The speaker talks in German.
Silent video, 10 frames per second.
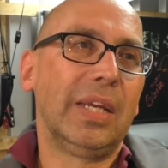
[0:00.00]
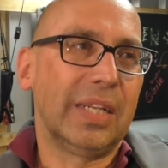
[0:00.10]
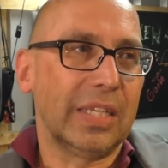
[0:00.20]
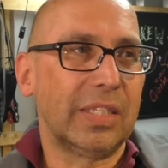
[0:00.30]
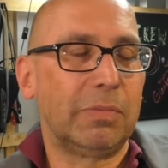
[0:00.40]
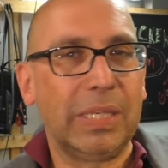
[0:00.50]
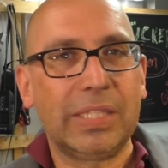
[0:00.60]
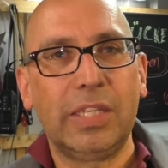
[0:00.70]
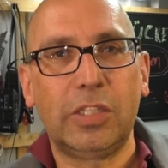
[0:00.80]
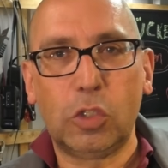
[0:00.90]
dass es
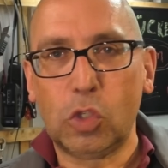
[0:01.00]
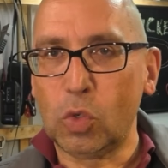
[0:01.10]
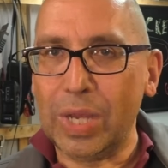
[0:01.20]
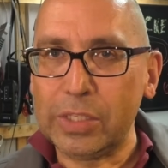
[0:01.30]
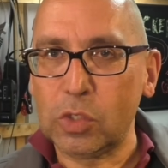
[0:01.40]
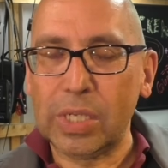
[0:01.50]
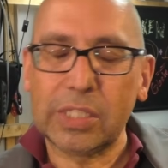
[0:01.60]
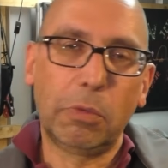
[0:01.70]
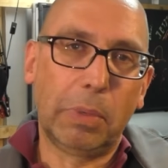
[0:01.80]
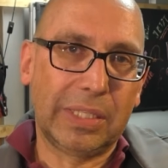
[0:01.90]
besser ist, die Zündung
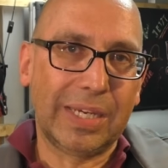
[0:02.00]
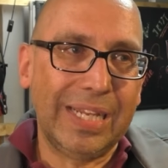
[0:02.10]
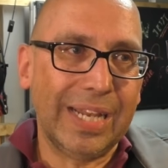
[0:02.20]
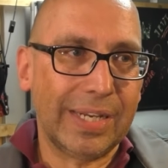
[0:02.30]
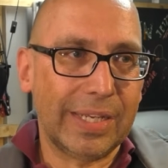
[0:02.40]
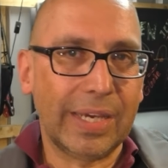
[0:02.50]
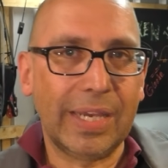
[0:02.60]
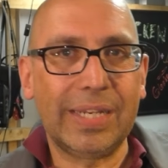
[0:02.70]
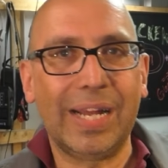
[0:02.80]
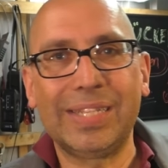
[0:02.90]
anzulassen mit
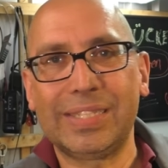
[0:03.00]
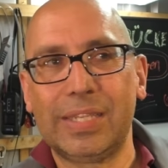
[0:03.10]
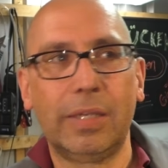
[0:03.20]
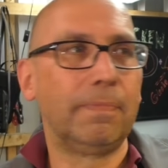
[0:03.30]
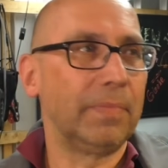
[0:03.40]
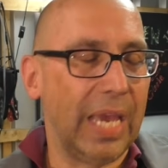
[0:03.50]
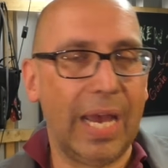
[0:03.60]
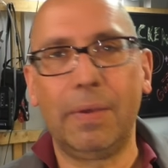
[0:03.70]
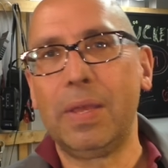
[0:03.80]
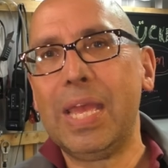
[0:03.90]
Batterieladegerät, als,
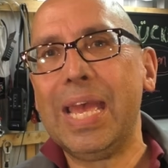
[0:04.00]
ja,